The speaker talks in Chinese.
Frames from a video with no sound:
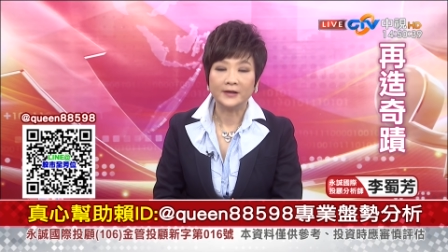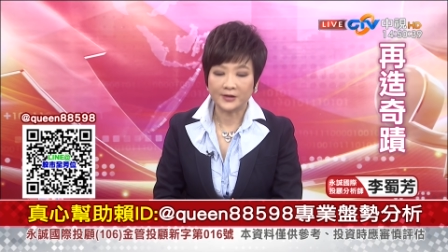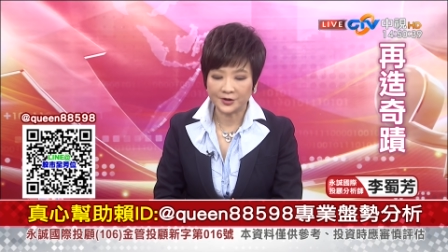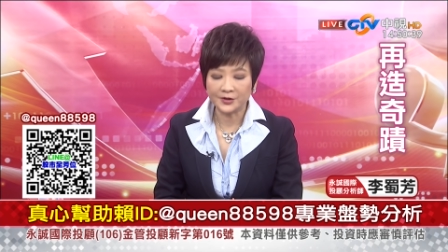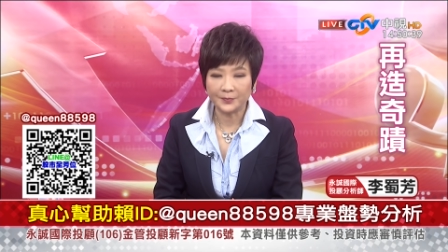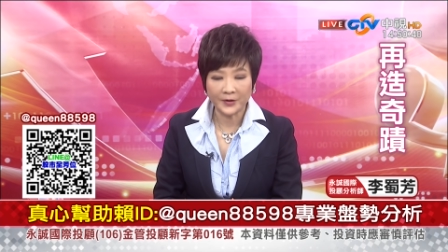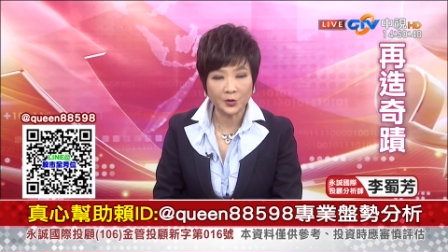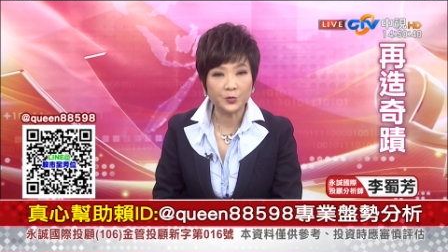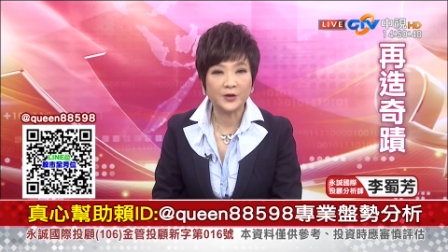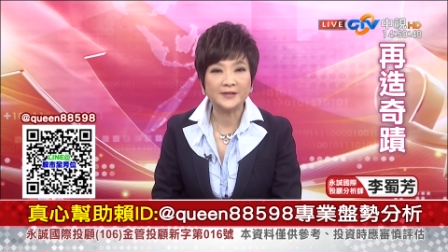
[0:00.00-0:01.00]
可是被
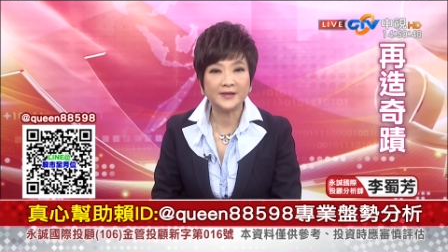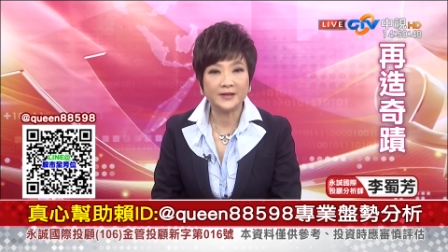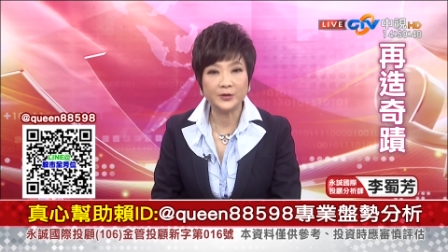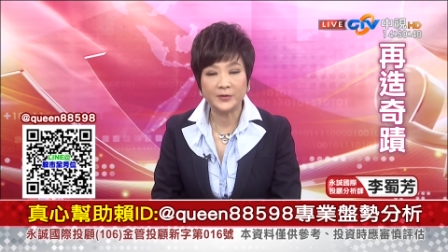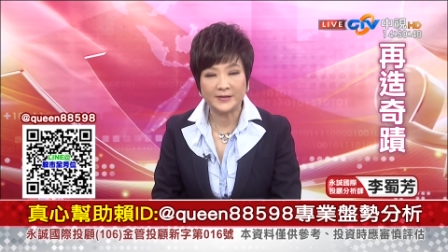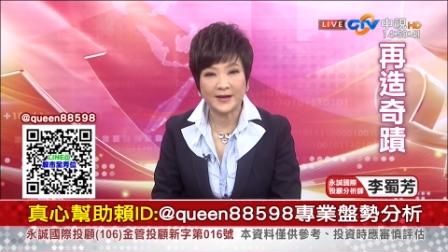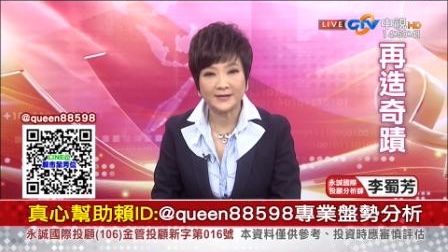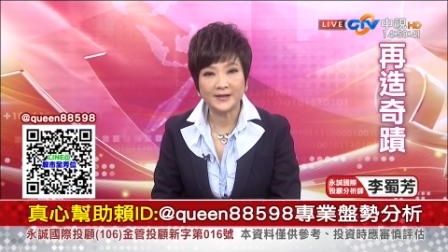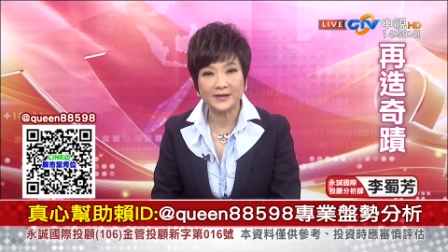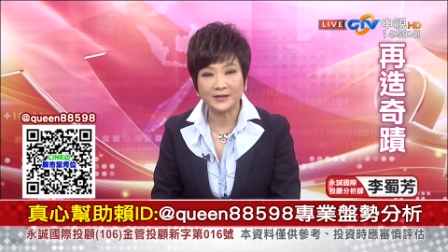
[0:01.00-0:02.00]
动元件因为在
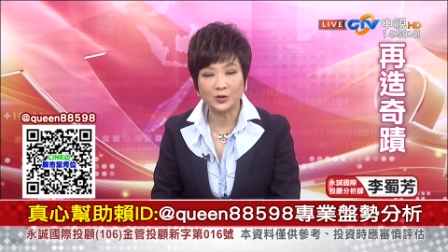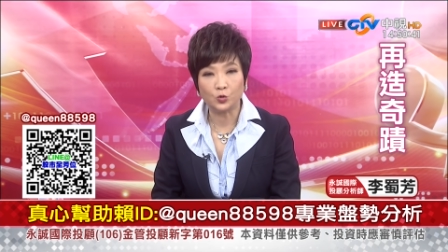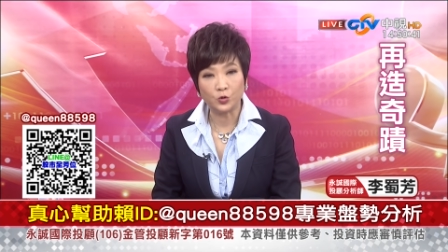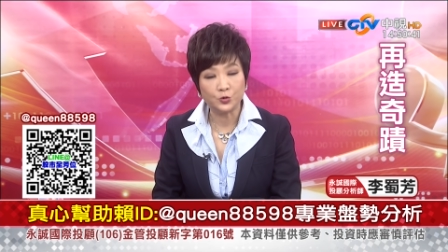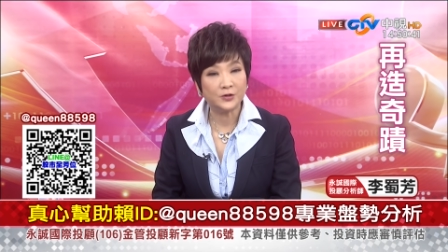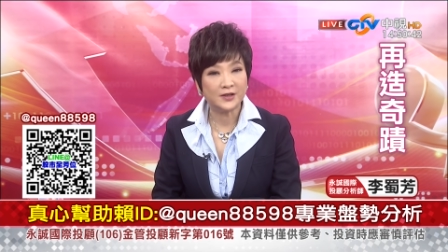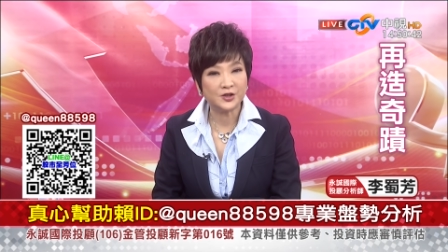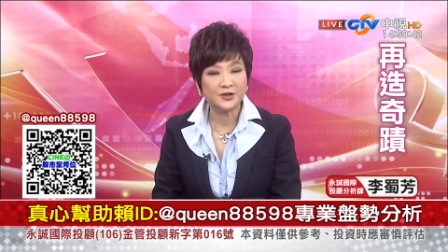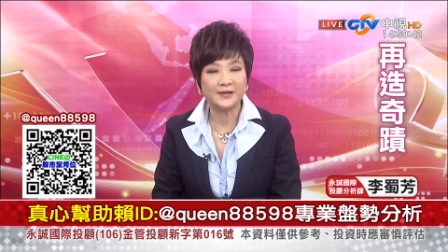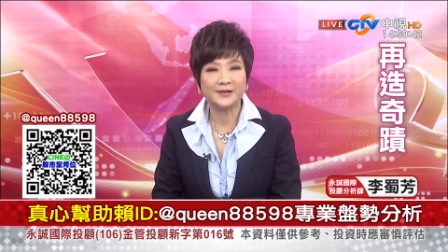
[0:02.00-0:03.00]
这一次国巨的
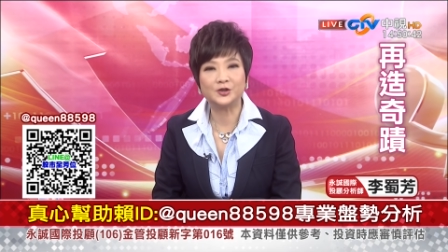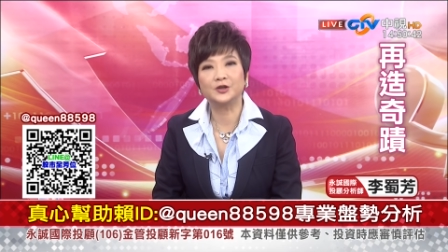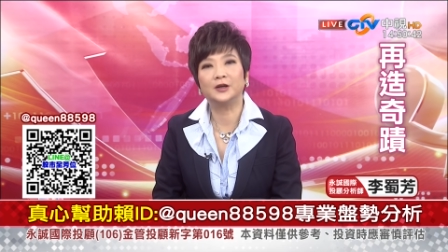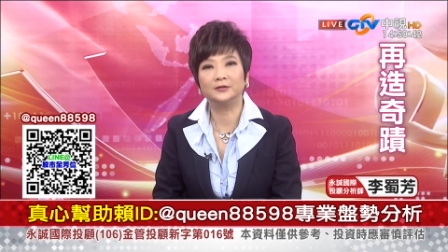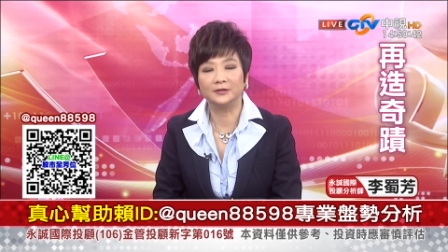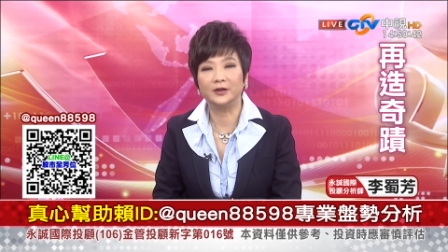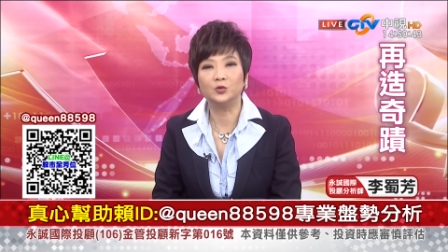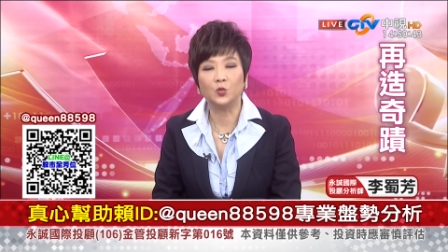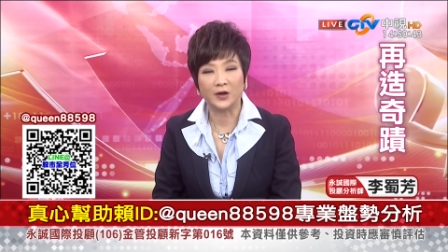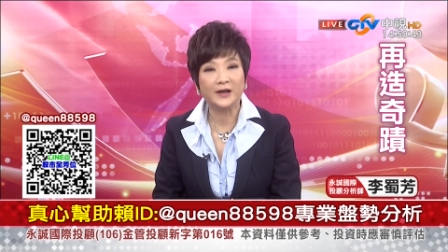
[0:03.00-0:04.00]
事件之后呢，
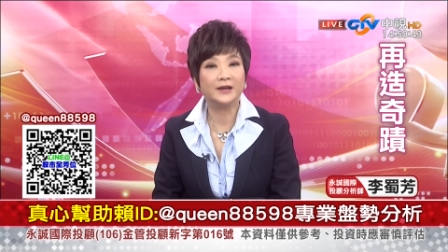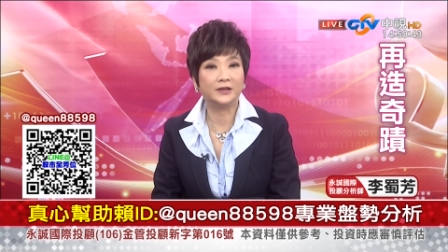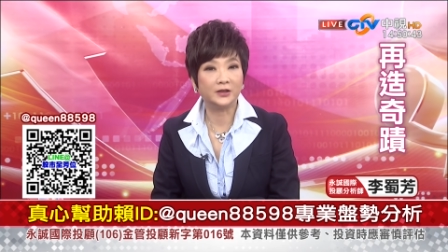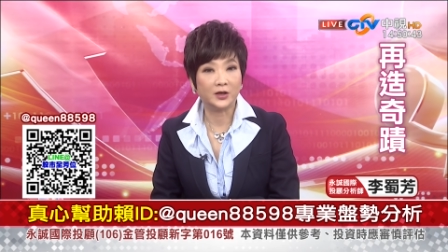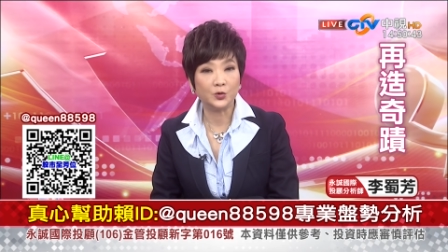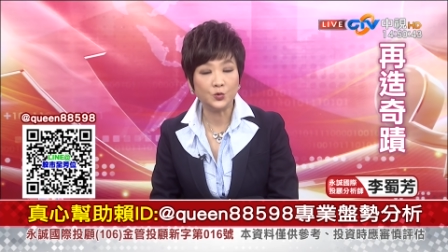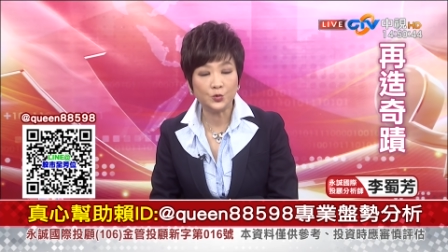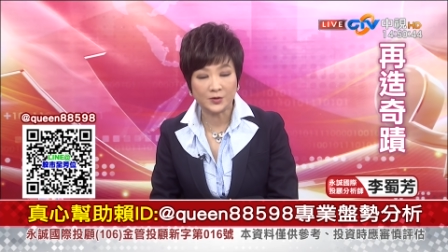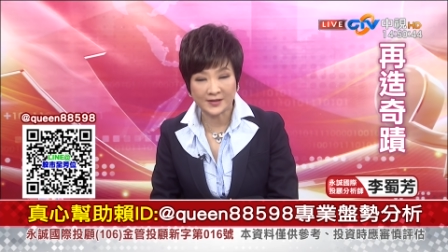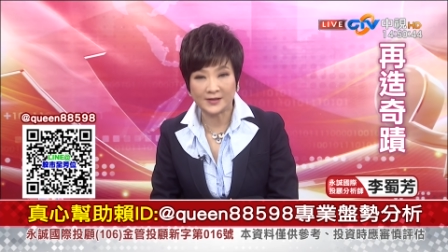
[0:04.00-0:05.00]
我个人的
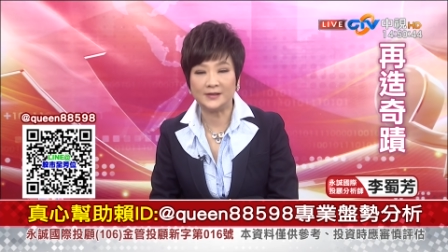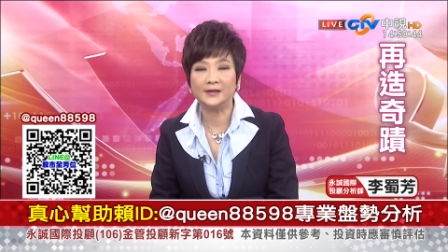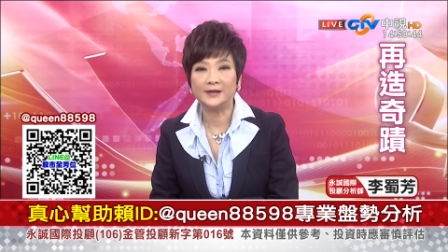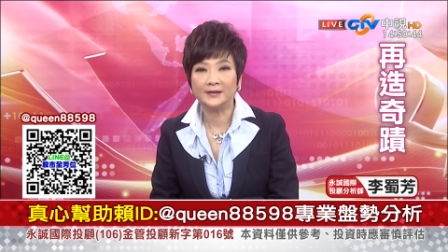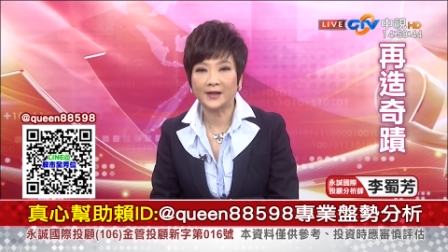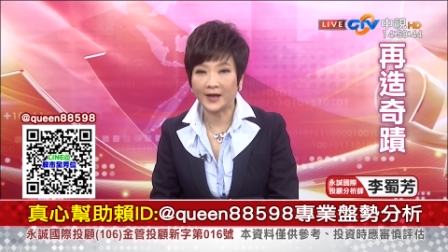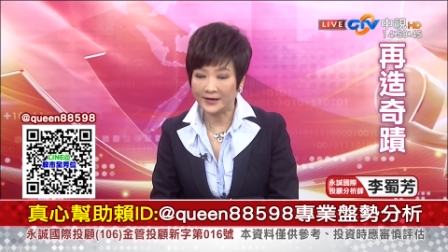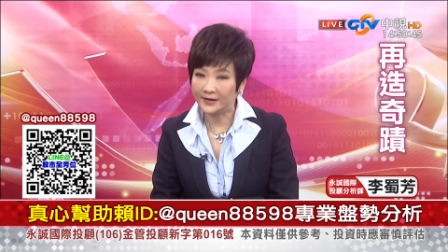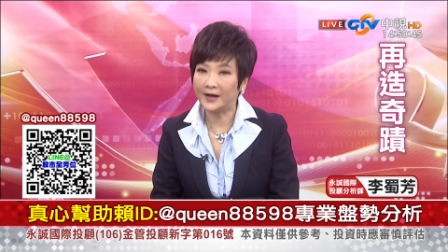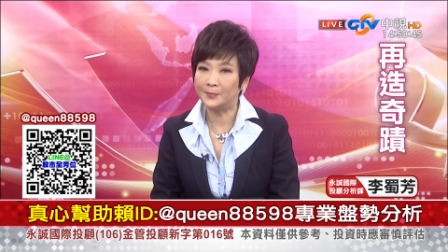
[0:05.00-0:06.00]
预期它
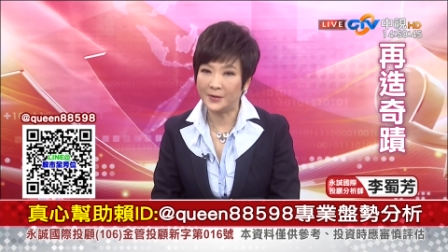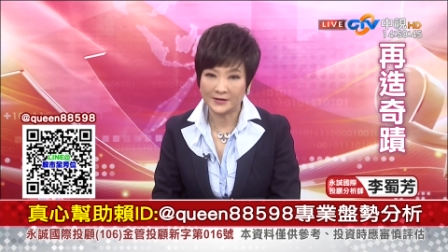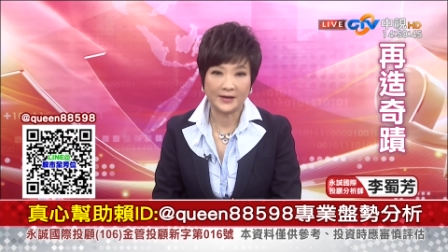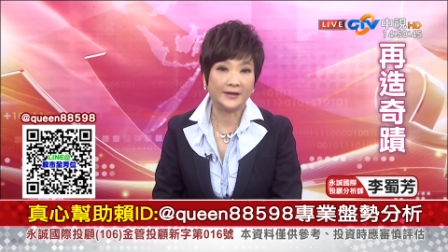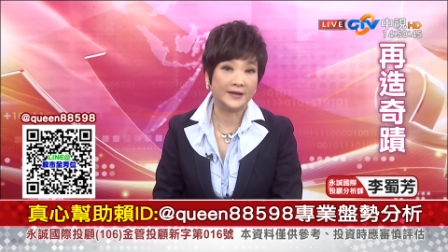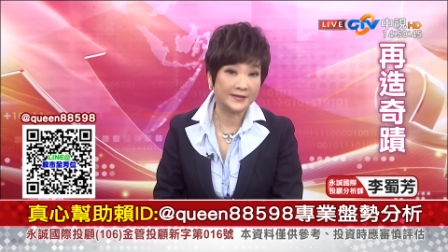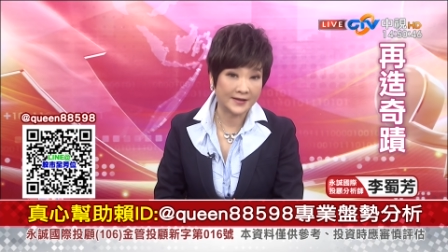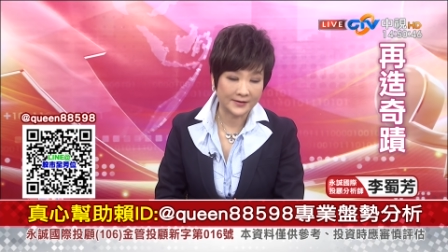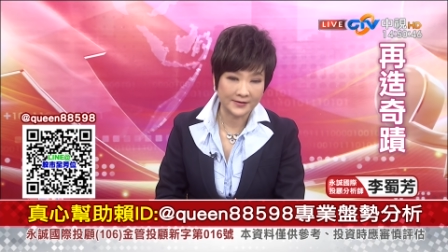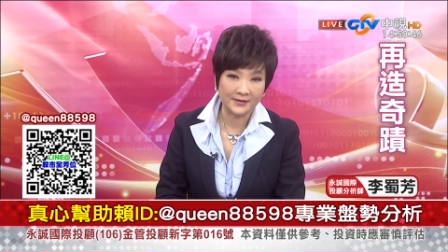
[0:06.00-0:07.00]
应该变成一个
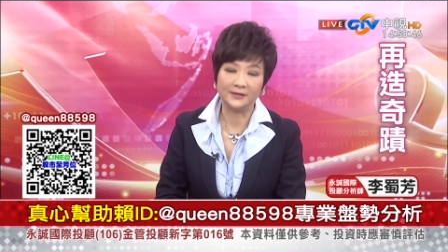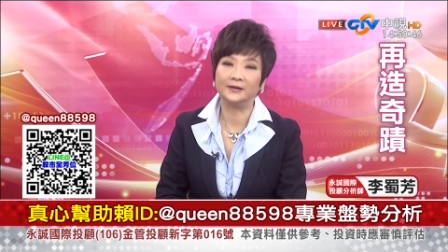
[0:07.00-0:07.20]
箱型。